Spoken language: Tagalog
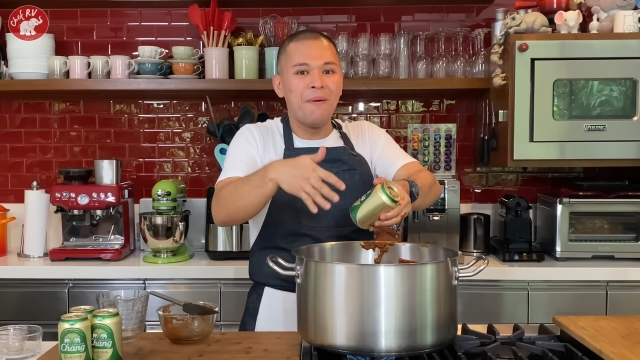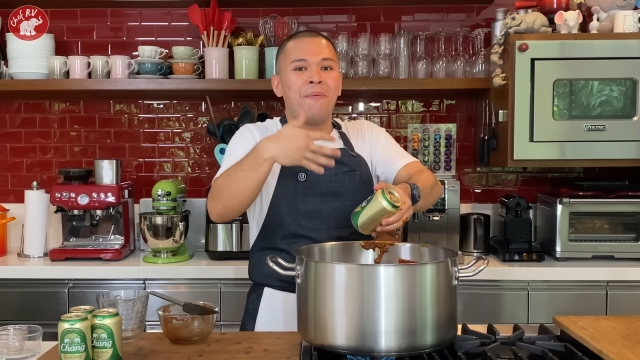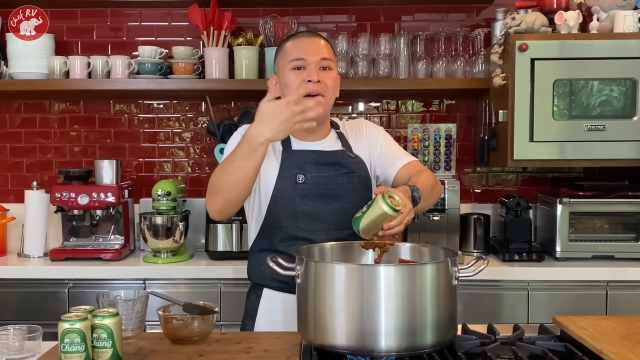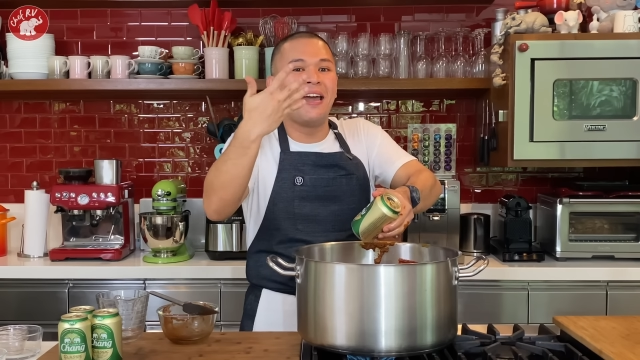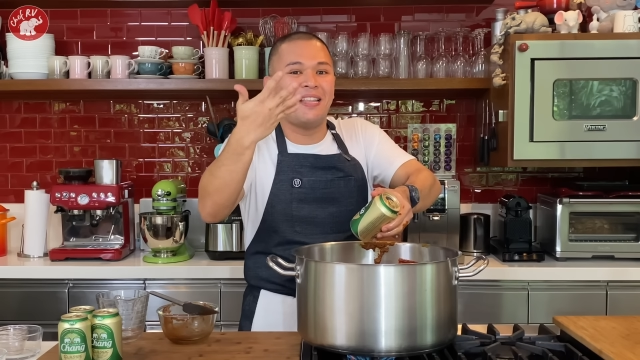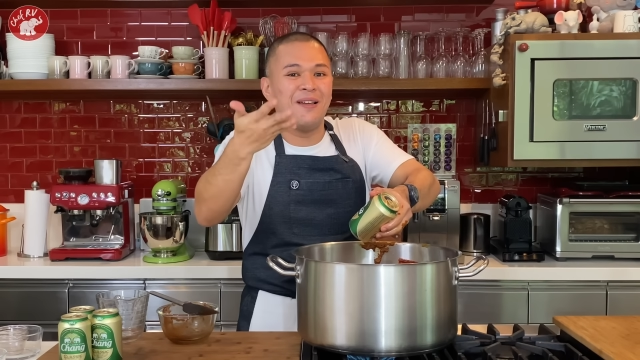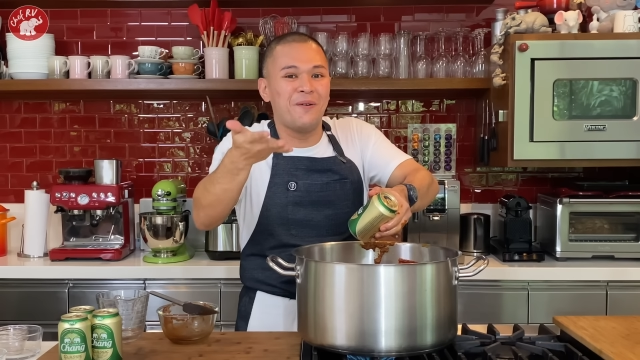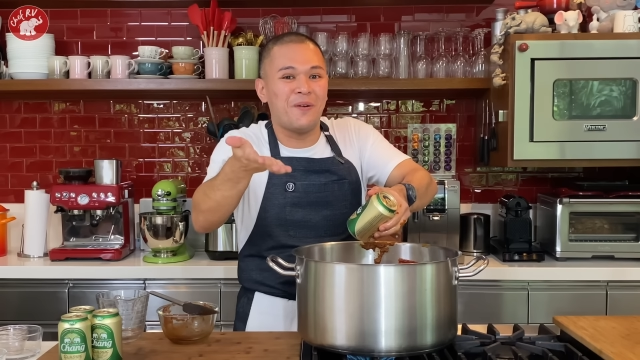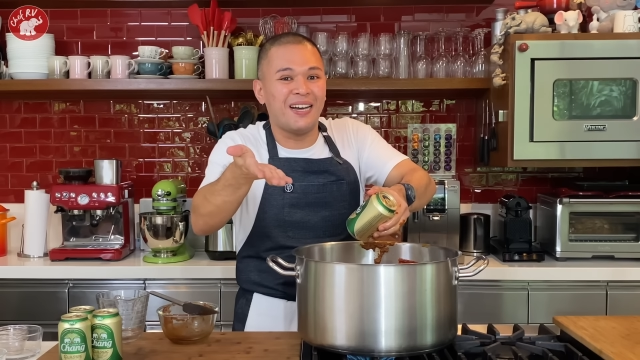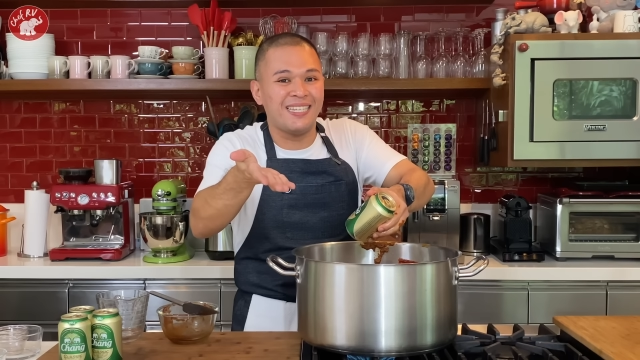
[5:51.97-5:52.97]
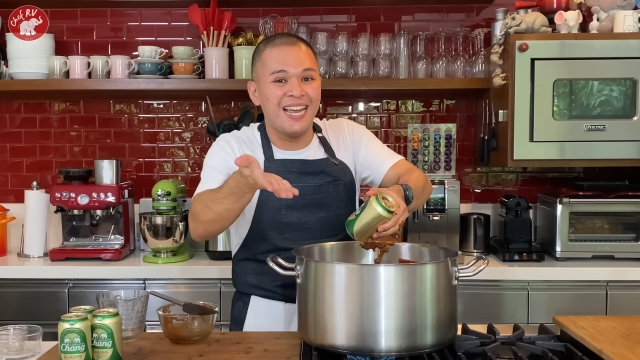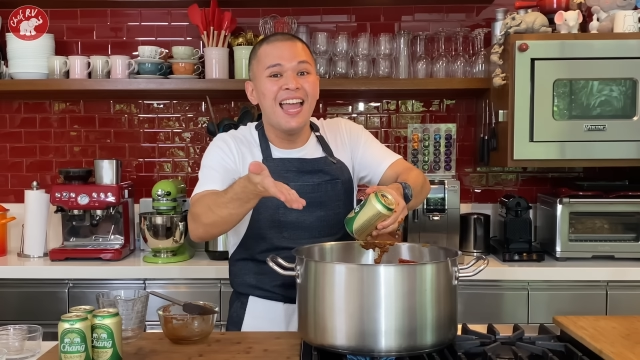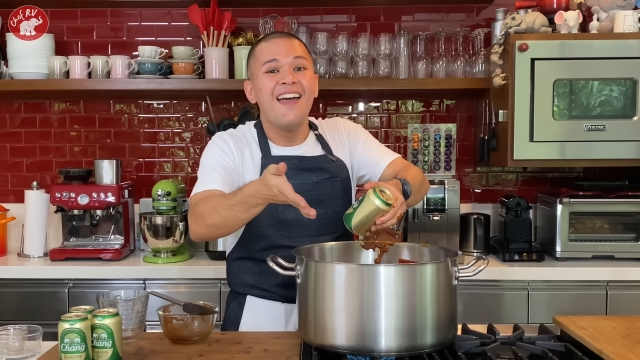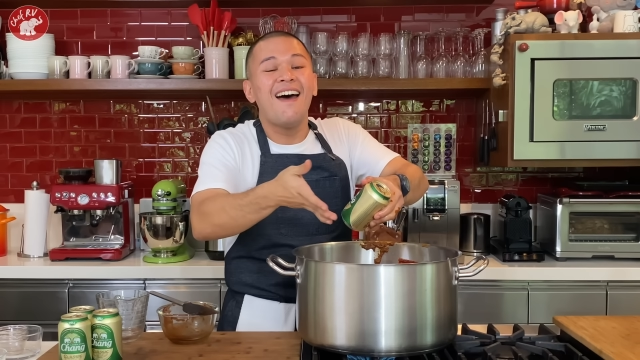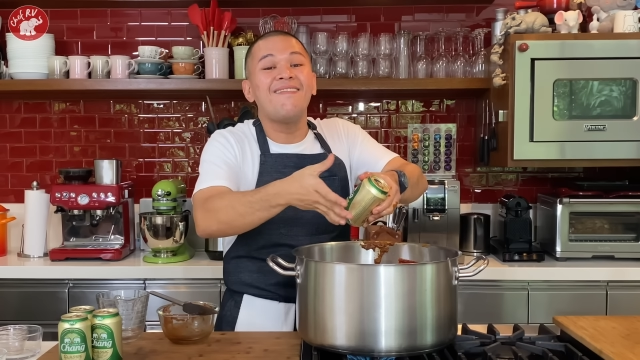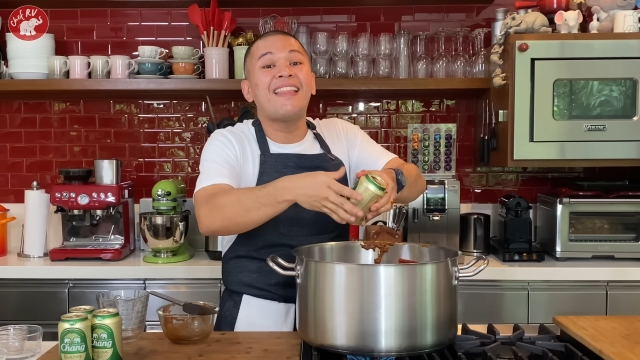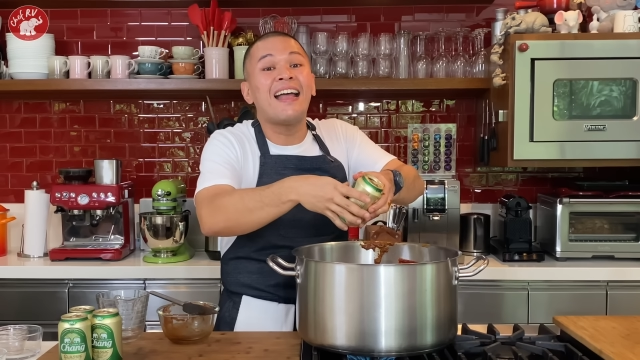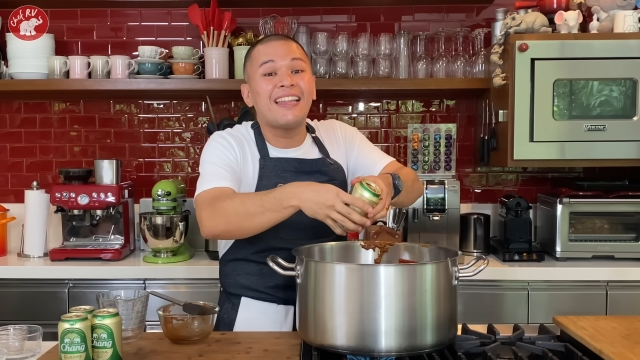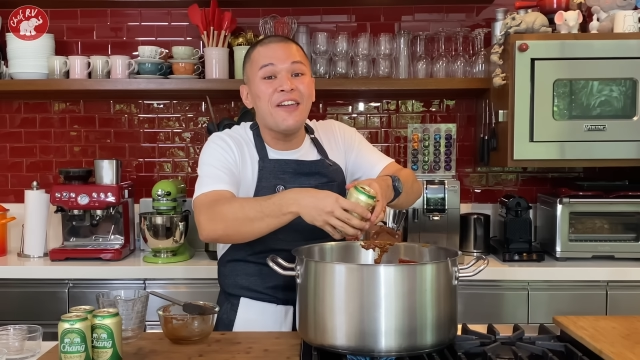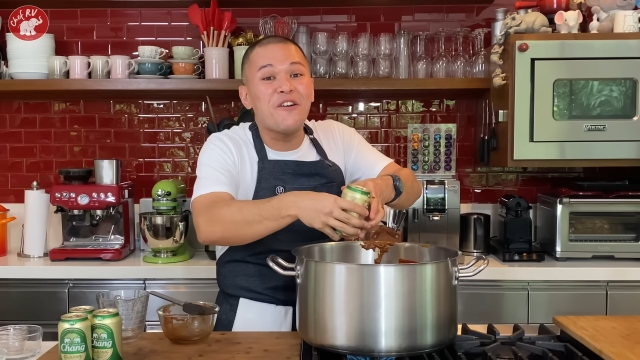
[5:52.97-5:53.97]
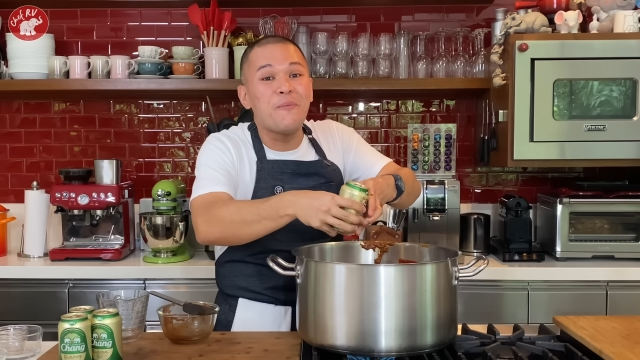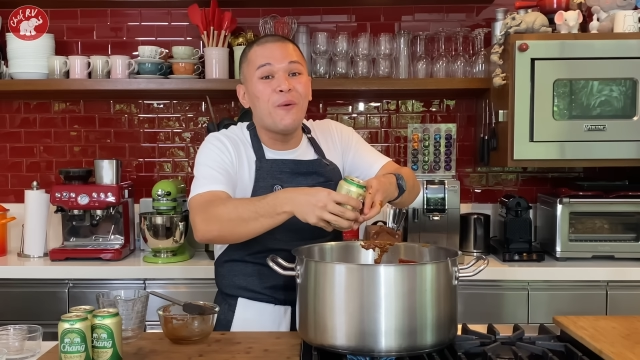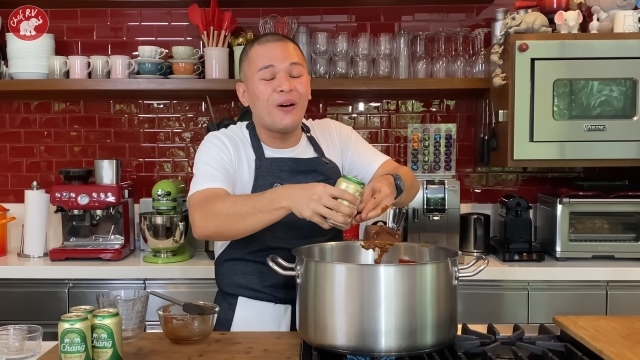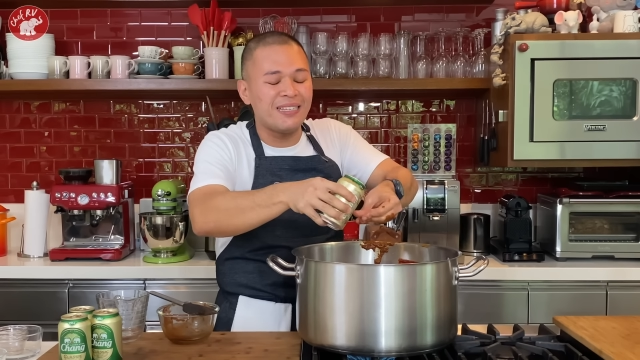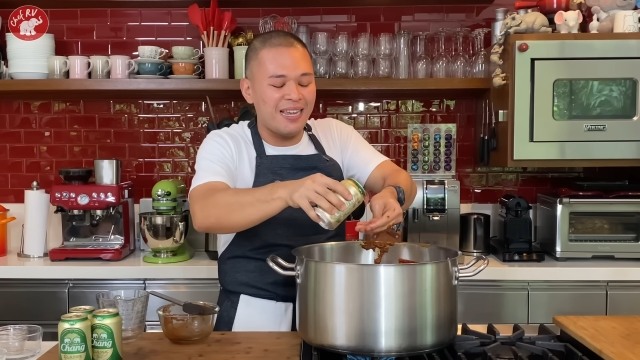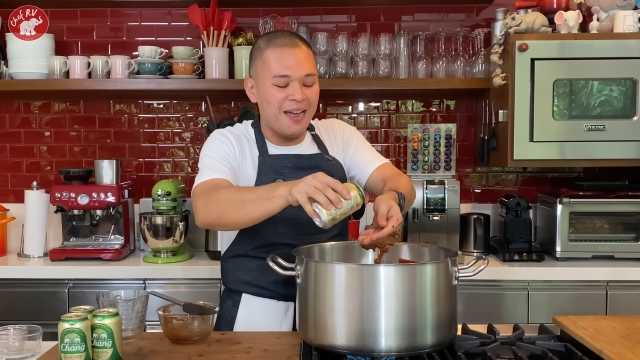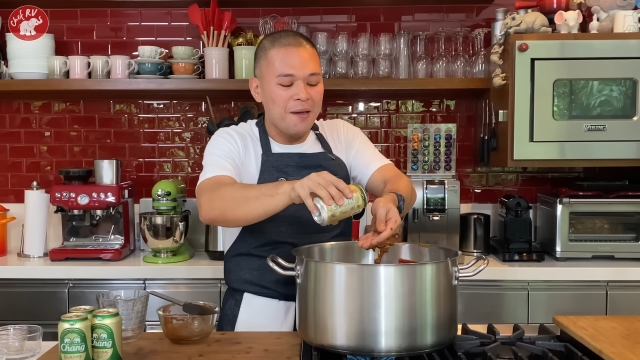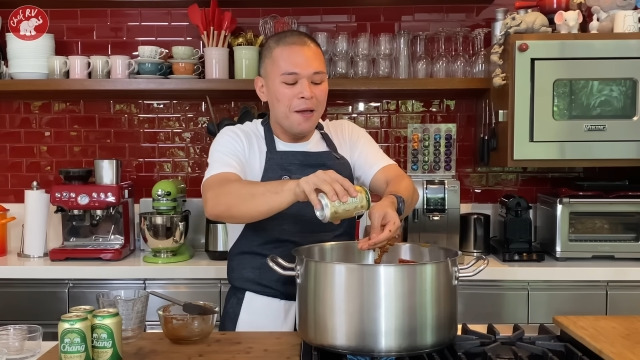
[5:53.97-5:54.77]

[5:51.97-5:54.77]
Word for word: Babanggitin ko kasi, ang tatay ko bukas eh,